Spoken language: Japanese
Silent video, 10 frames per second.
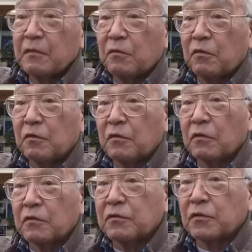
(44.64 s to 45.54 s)

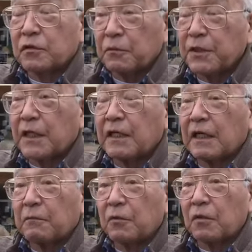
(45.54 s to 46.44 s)
もうとってもじゃない
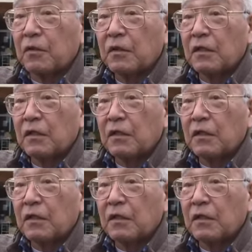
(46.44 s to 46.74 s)
が、も